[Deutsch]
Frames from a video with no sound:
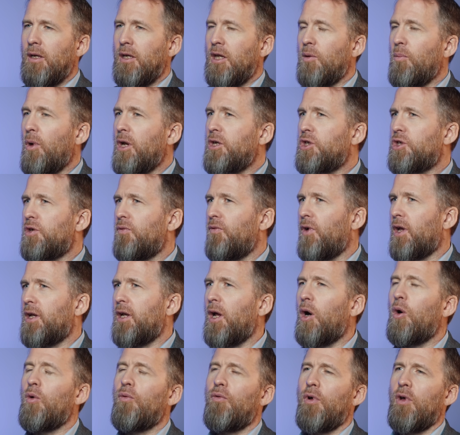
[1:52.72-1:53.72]
Die Menschen
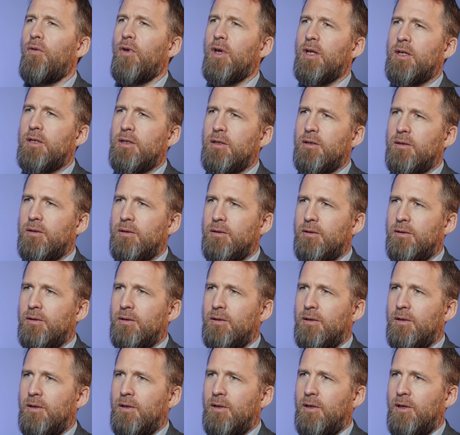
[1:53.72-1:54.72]
werden auferweckt.
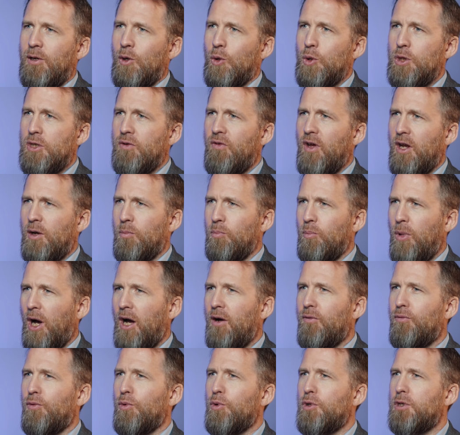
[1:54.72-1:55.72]
Sie werden
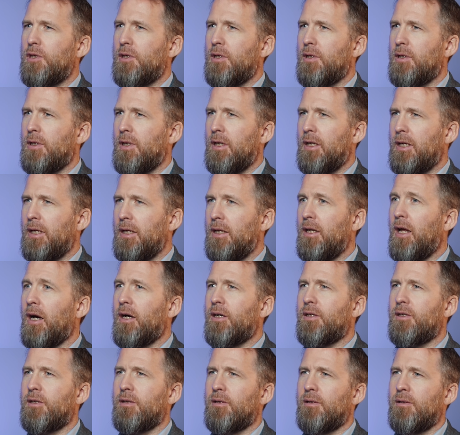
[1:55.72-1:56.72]
barfuß,
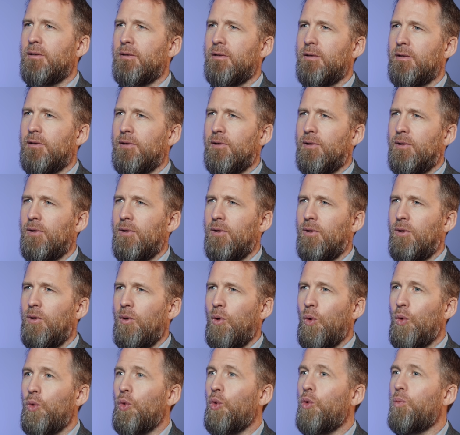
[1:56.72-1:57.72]
nackt
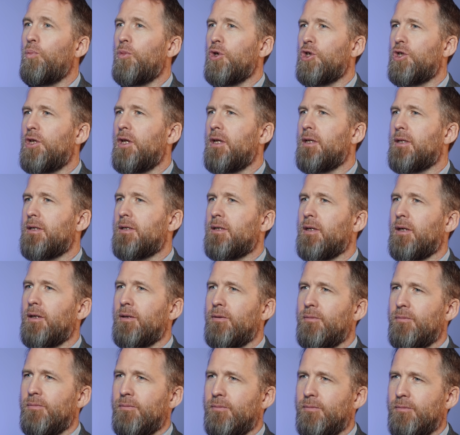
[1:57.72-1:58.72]
und unbeschnitten
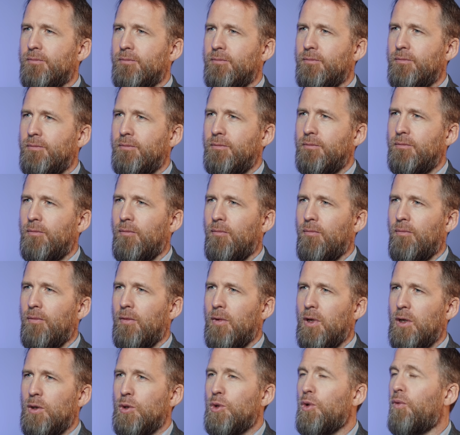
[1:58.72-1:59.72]
sein.
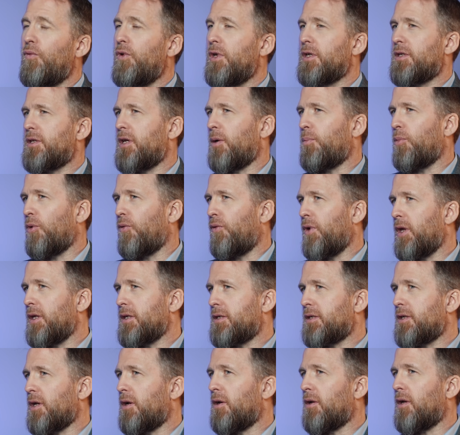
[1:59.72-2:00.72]
So wie es der
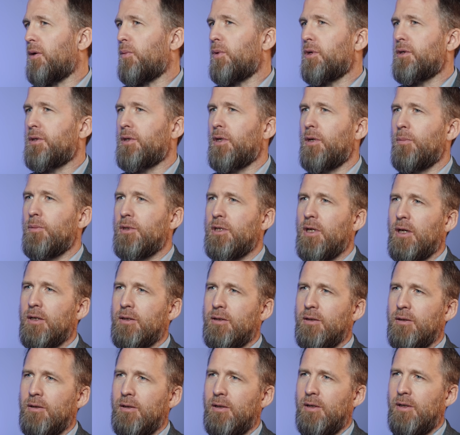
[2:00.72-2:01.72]
Prophet sallallahu alaihi wasallam
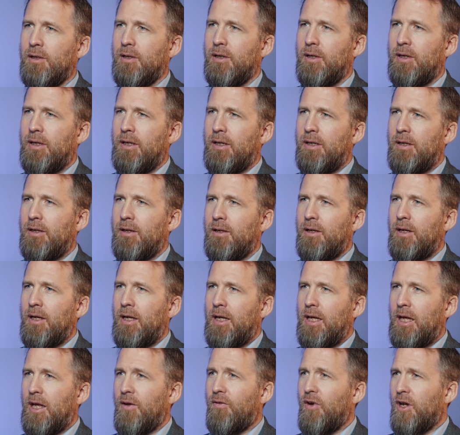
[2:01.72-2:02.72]
sagte
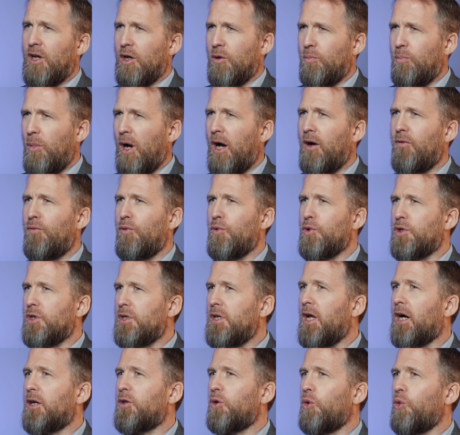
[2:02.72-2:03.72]
ihr werdet
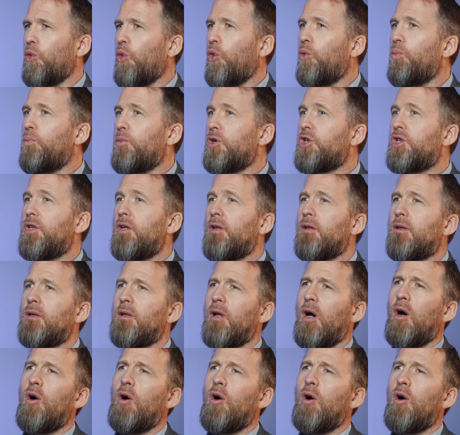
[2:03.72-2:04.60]
barfuß, nackt und unbeschnitten